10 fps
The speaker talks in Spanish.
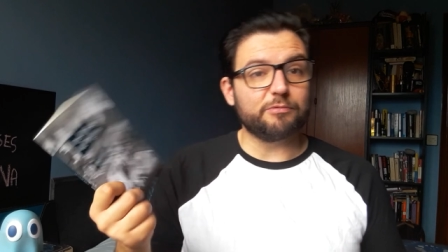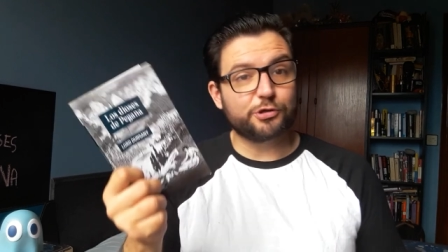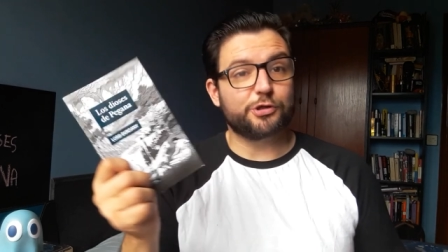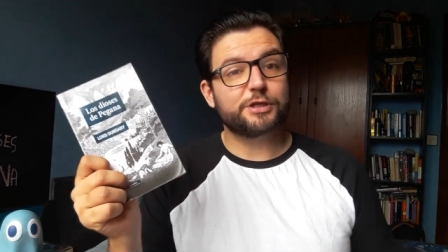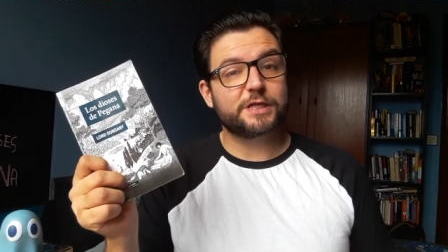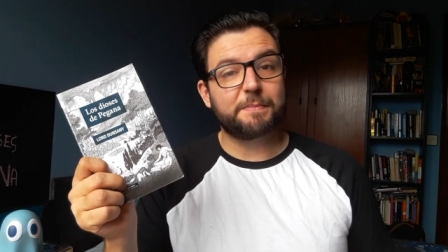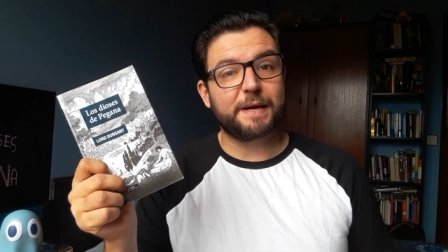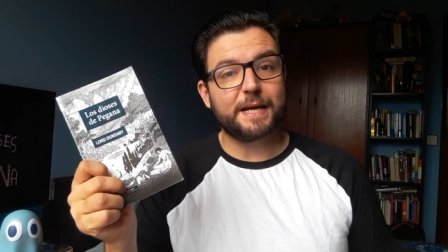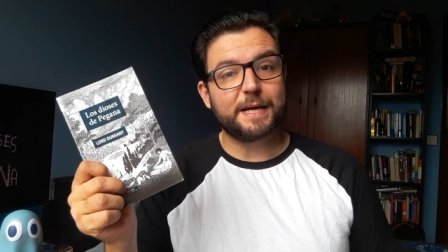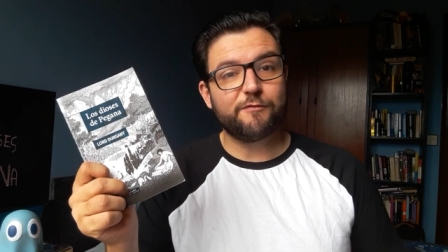Los dioses de
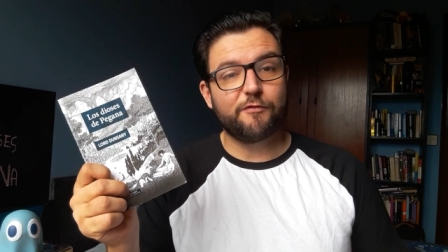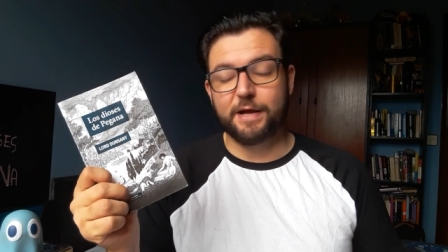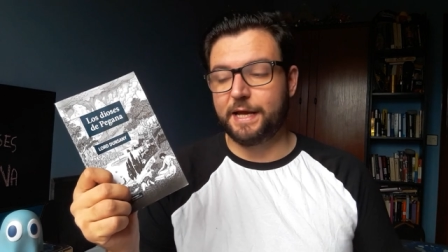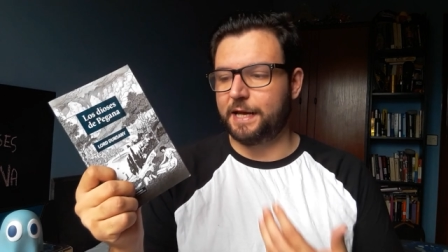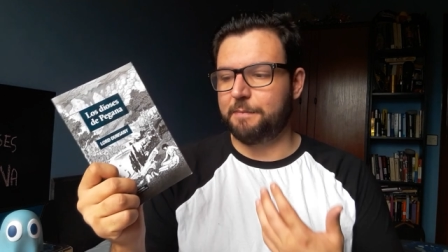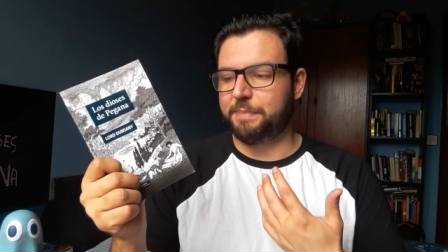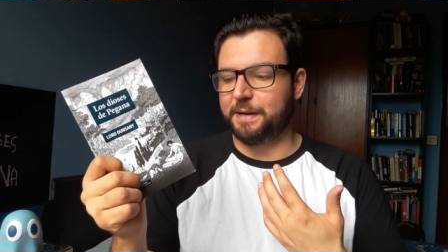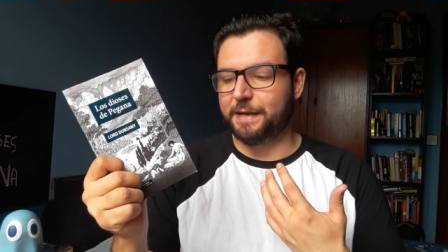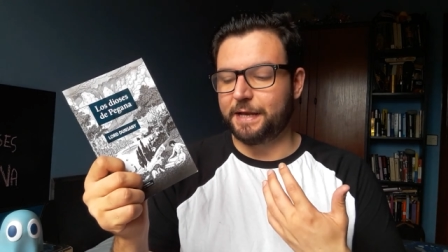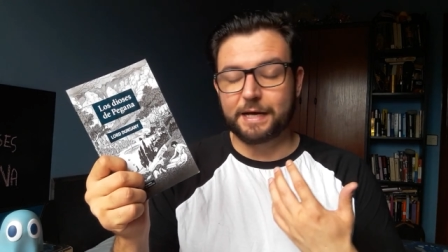Pegana fue el
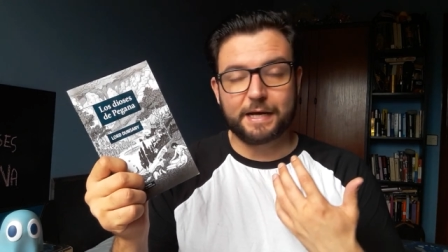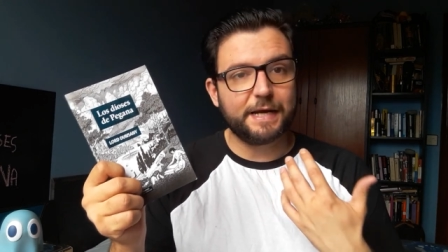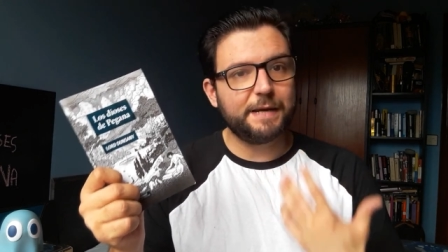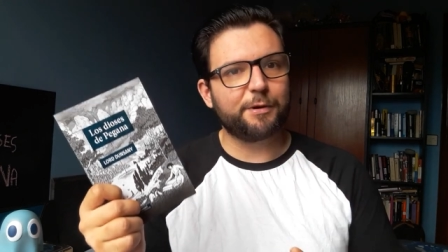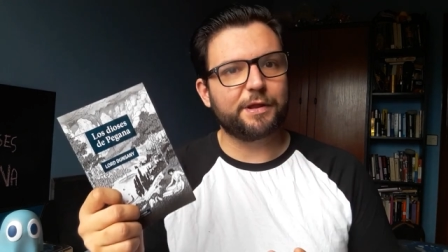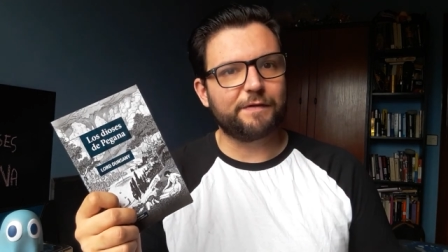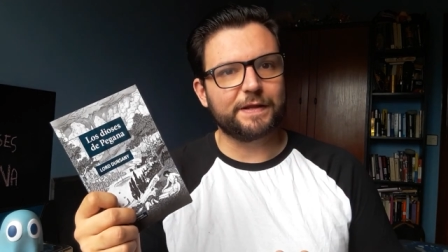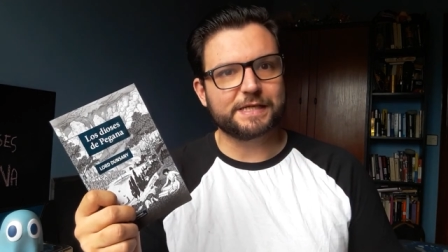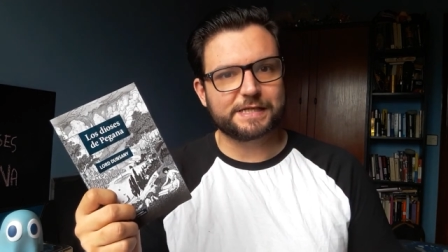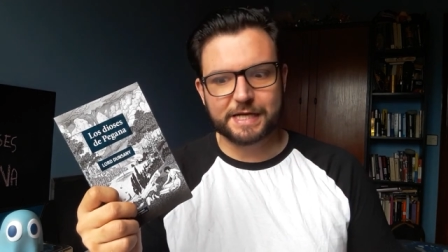primer libro de
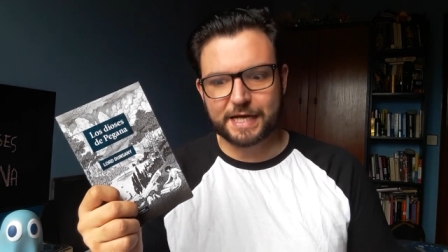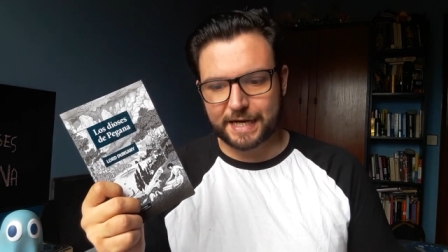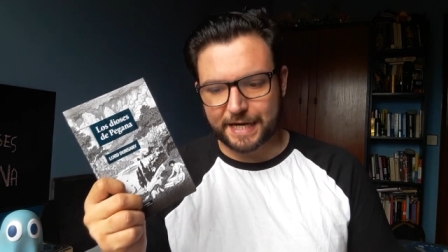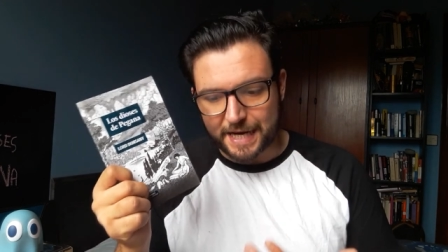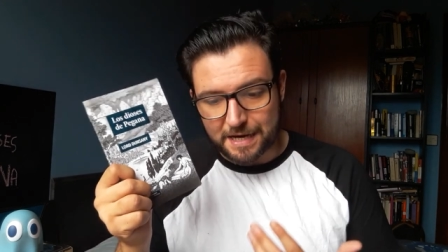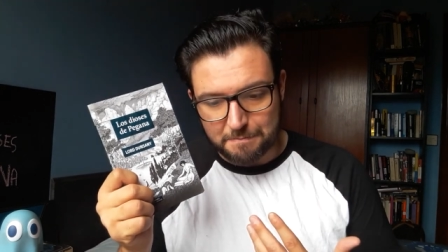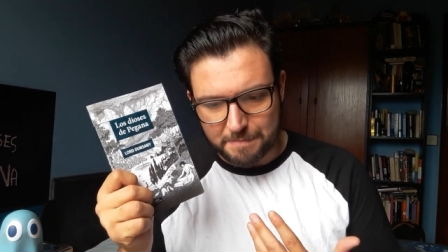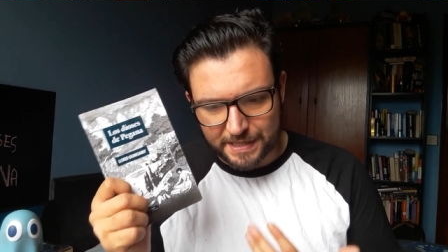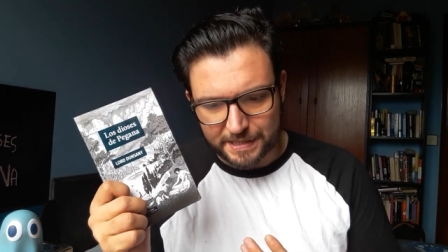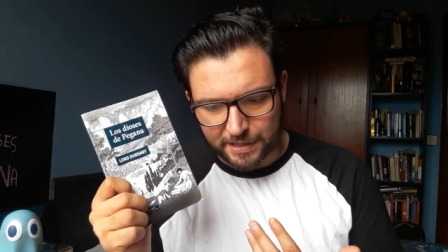fantasía
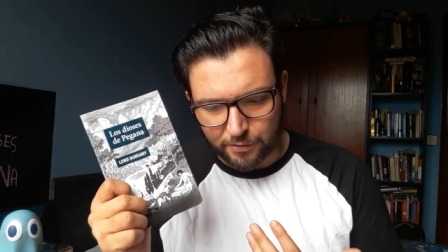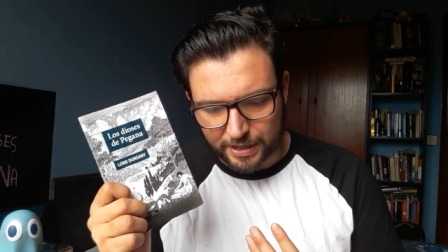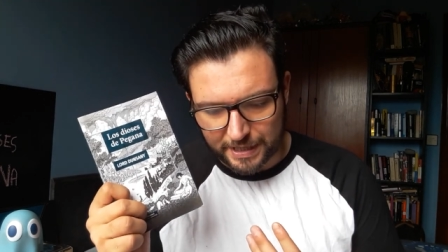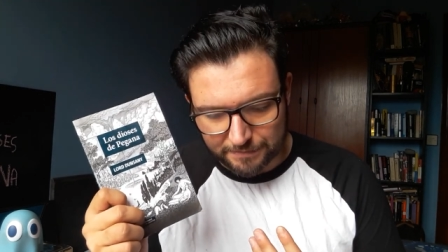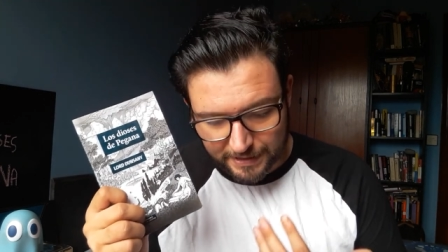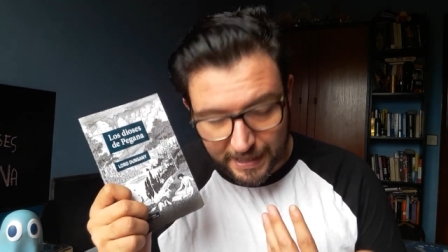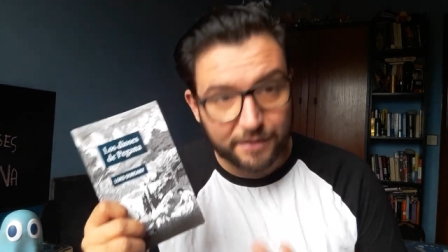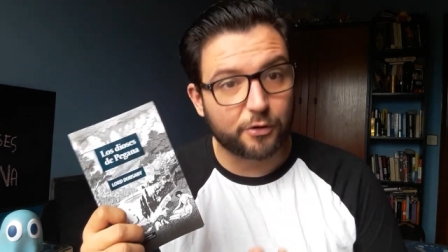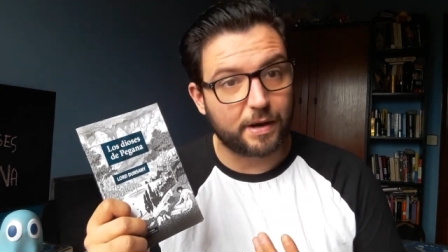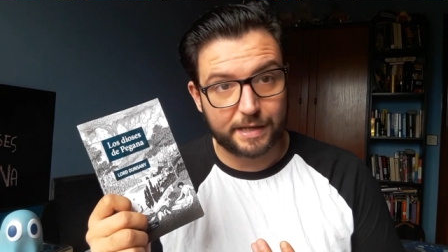realmente
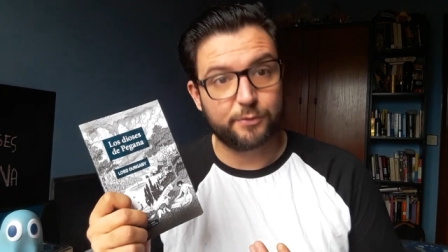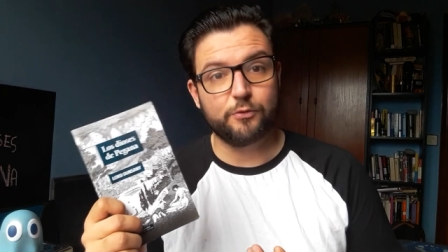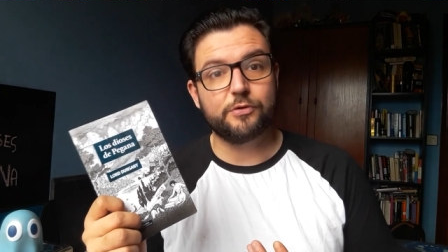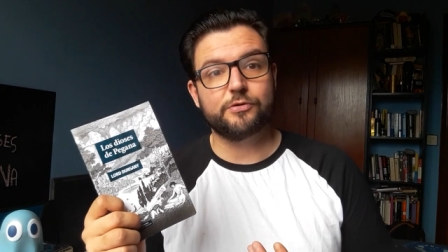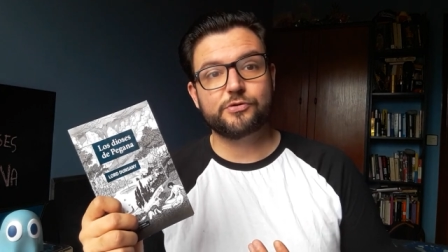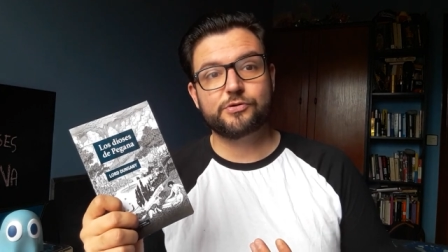orientado a adultos.